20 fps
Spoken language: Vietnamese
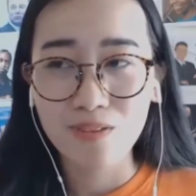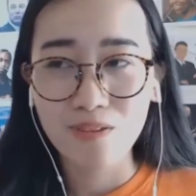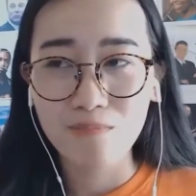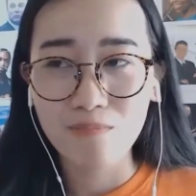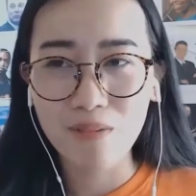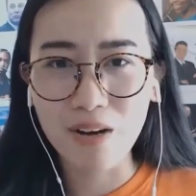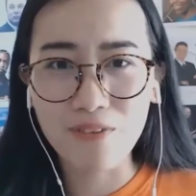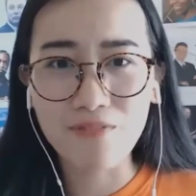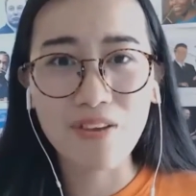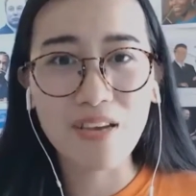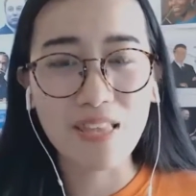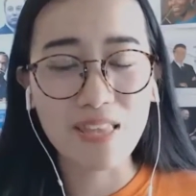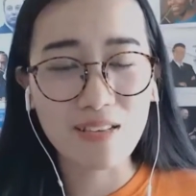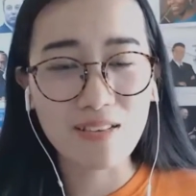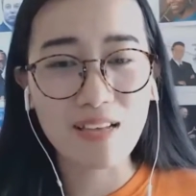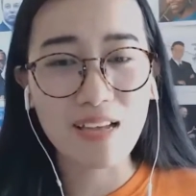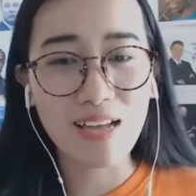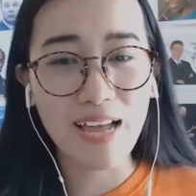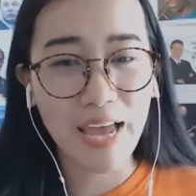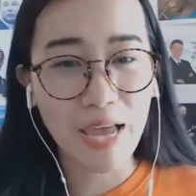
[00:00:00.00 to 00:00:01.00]
Bởi vì thực ra
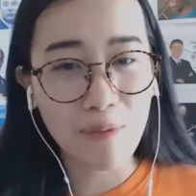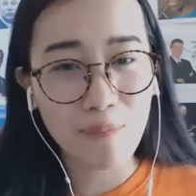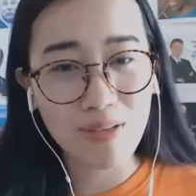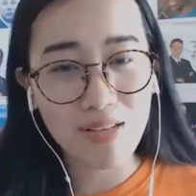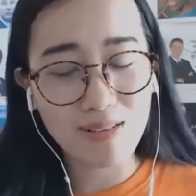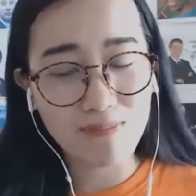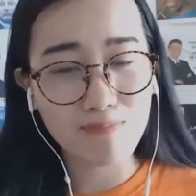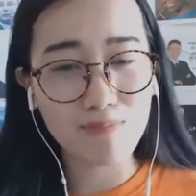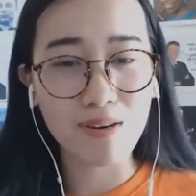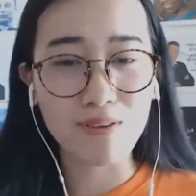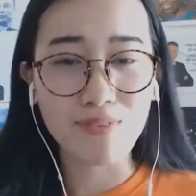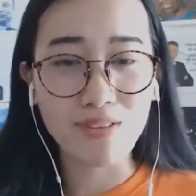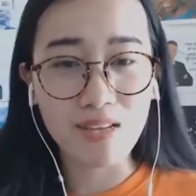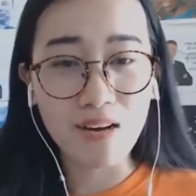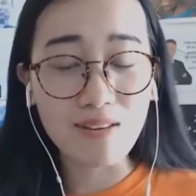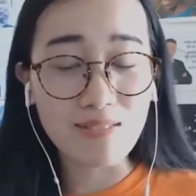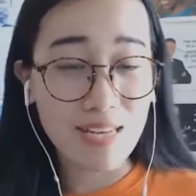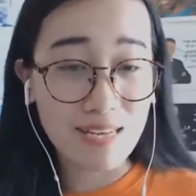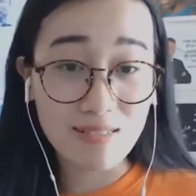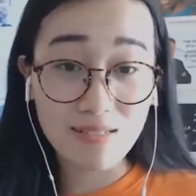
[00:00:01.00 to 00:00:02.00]
em, bởi vì thời
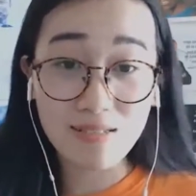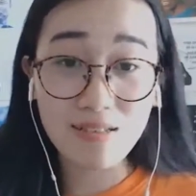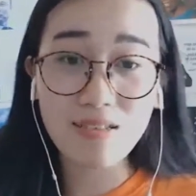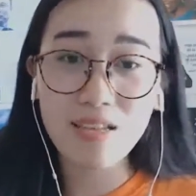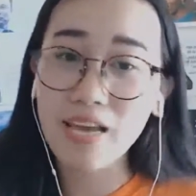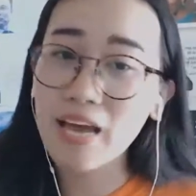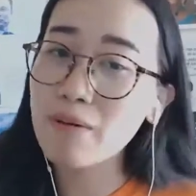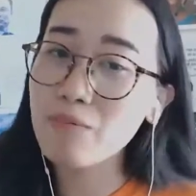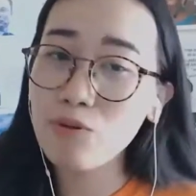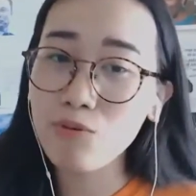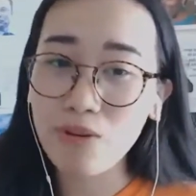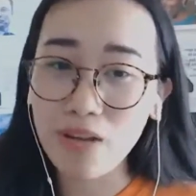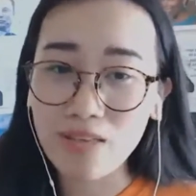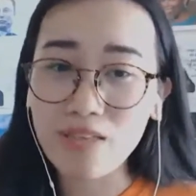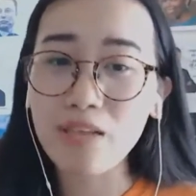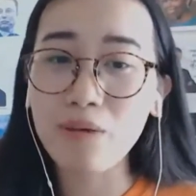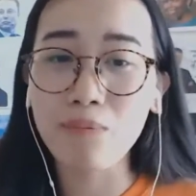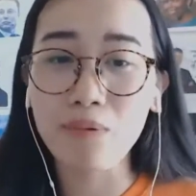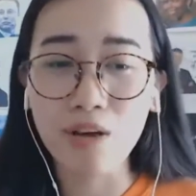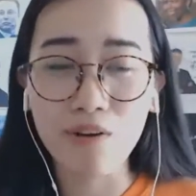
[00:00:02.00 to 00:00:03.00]
gian trước thì em cũng đã
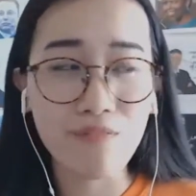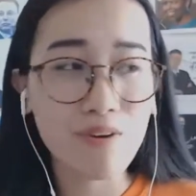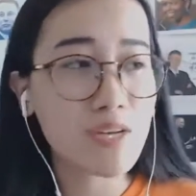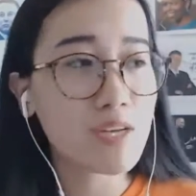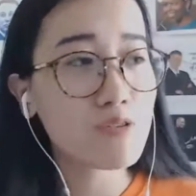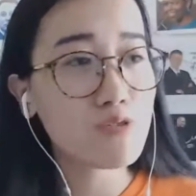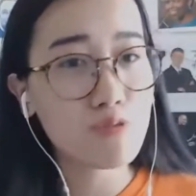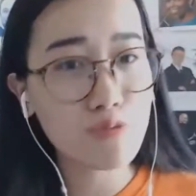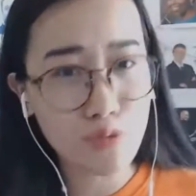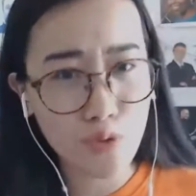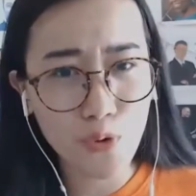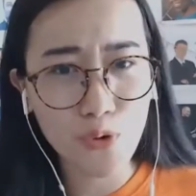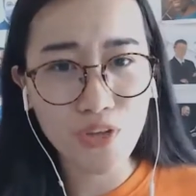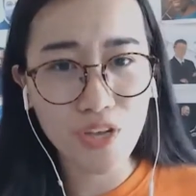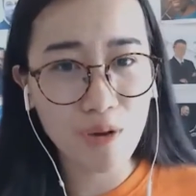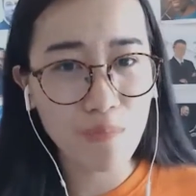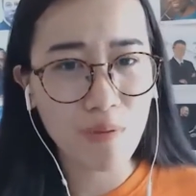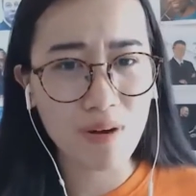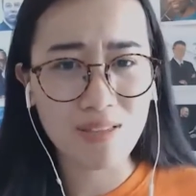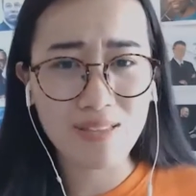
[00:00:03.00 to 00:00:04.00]
tìm hiểu về YouTube rồi, nhưng
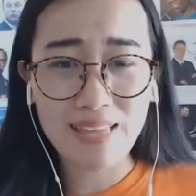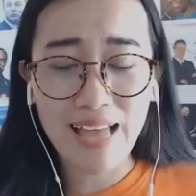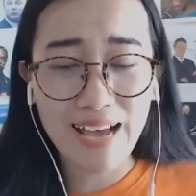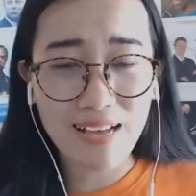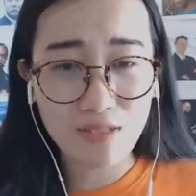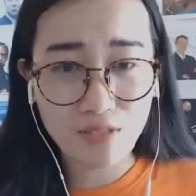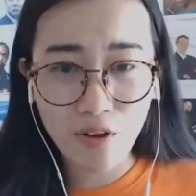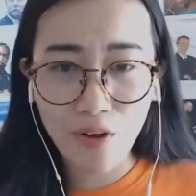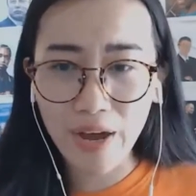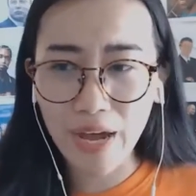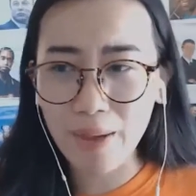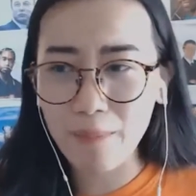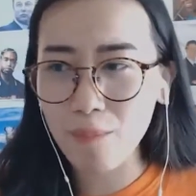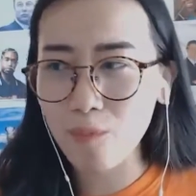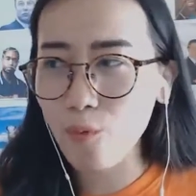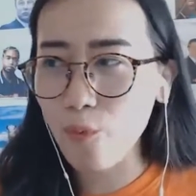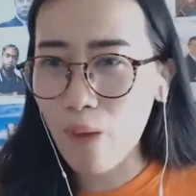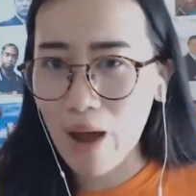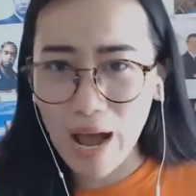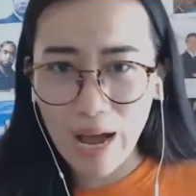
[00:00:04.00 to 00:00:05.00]
mà tại do em
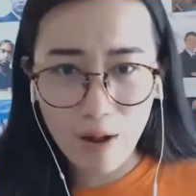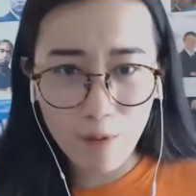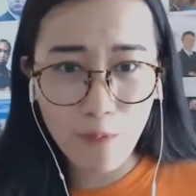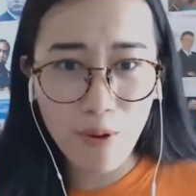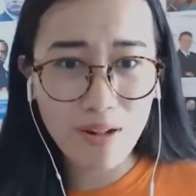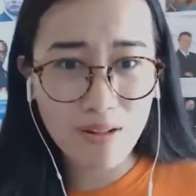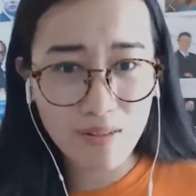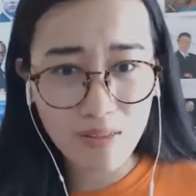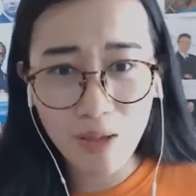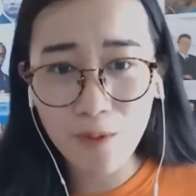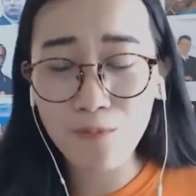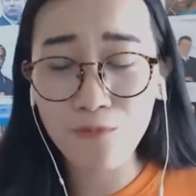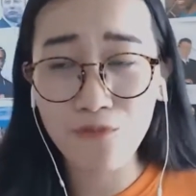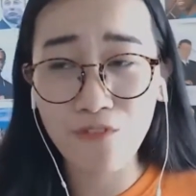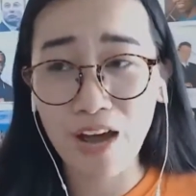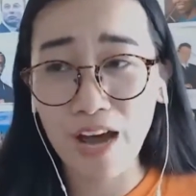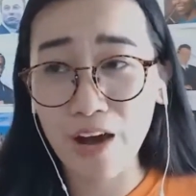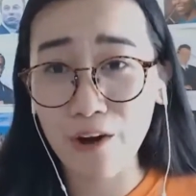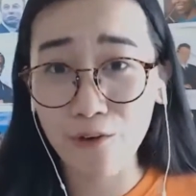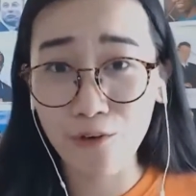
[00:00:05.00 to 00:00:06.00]
quá quan tâm
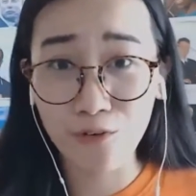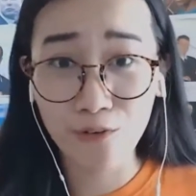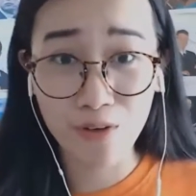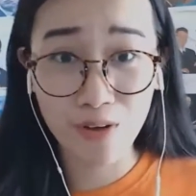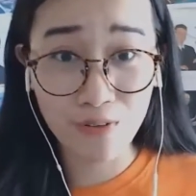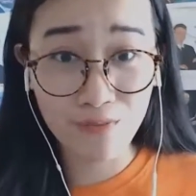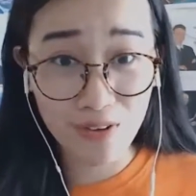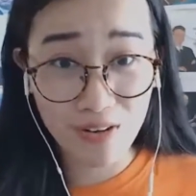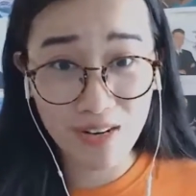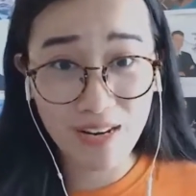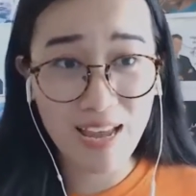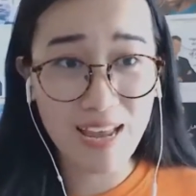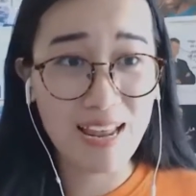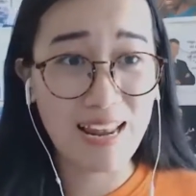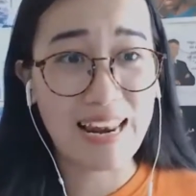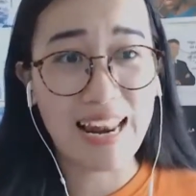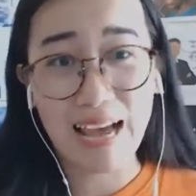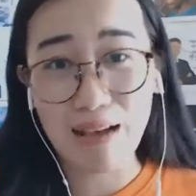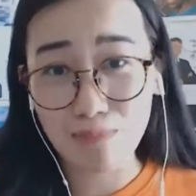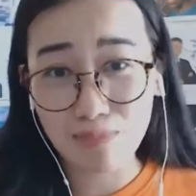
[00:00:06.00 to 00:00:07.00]
vào cái vấn đề
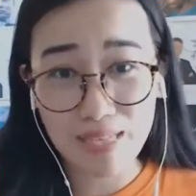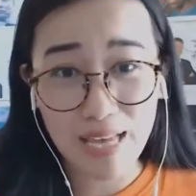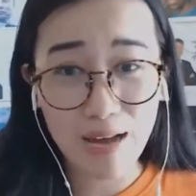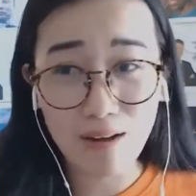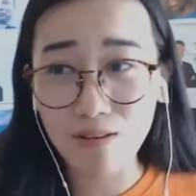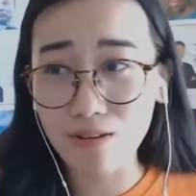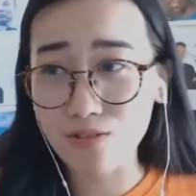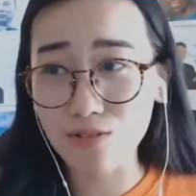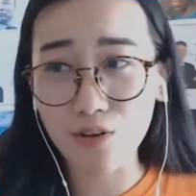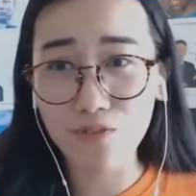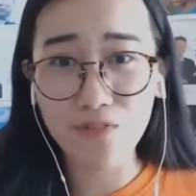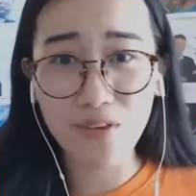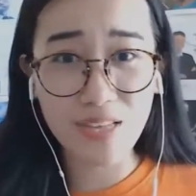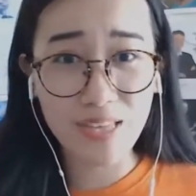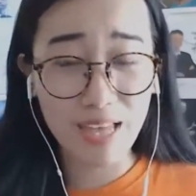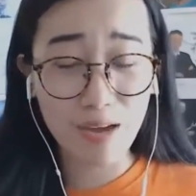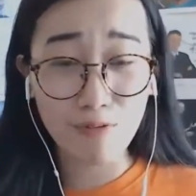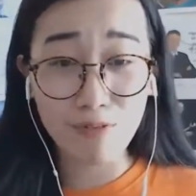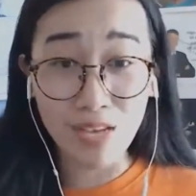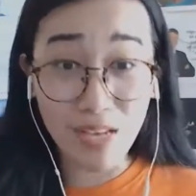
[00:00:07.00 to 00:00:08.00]
là làm sao để cho video
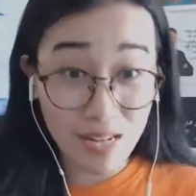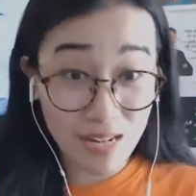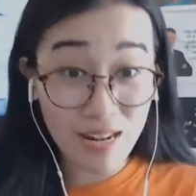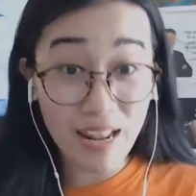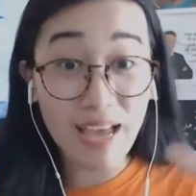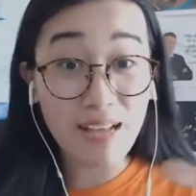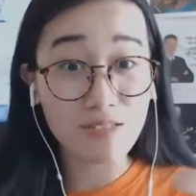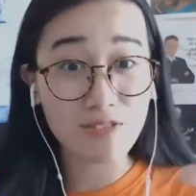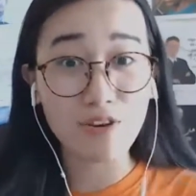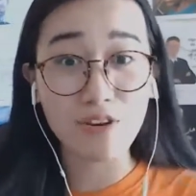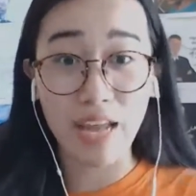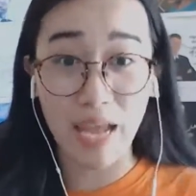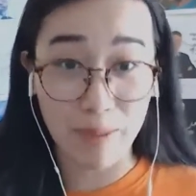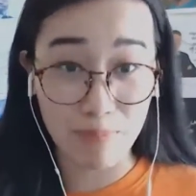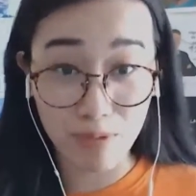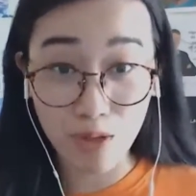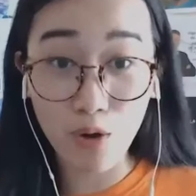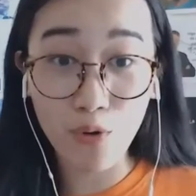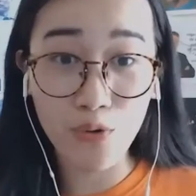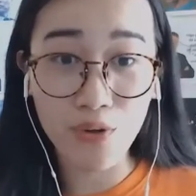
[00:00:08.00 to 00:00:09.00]
nhìn lên cho đẹp
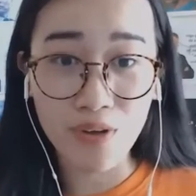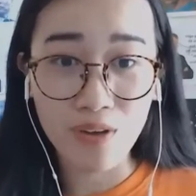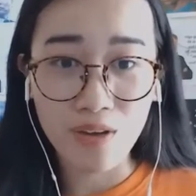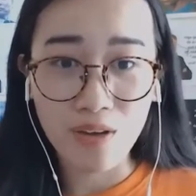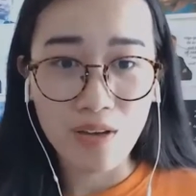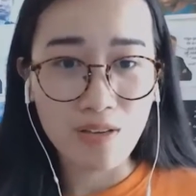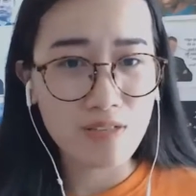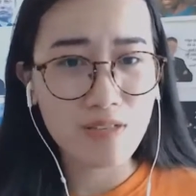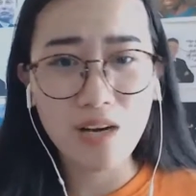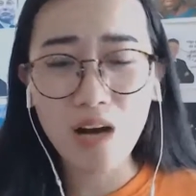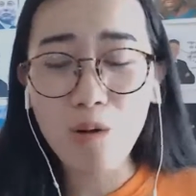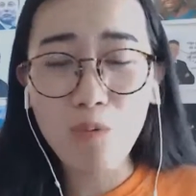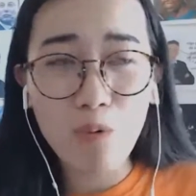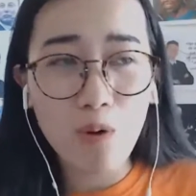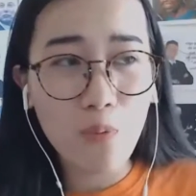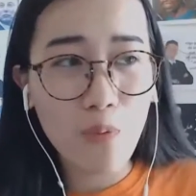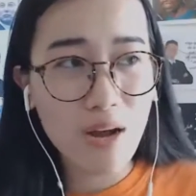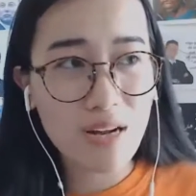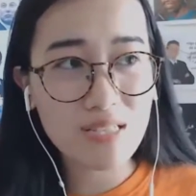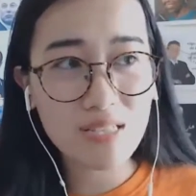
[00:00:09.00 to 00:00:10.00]
thôi, chứ không có
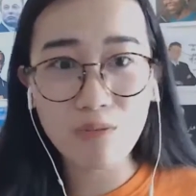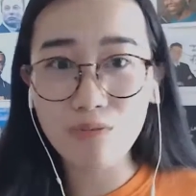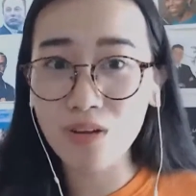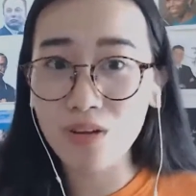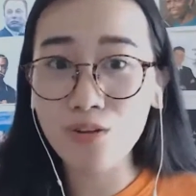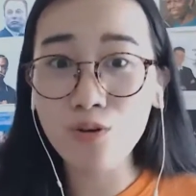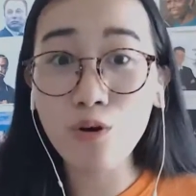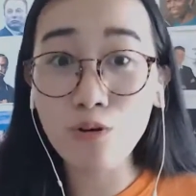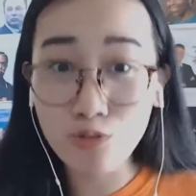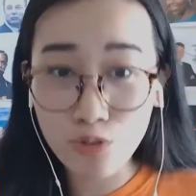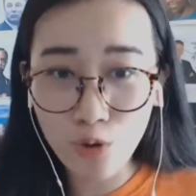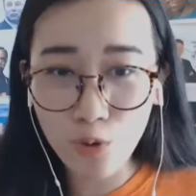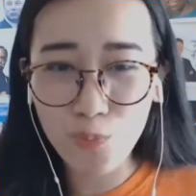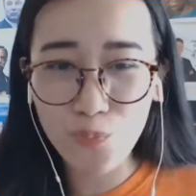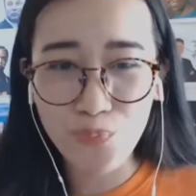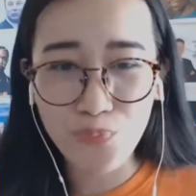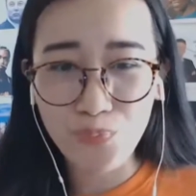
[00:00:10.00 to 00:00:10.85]
quan trọng đến nội dung.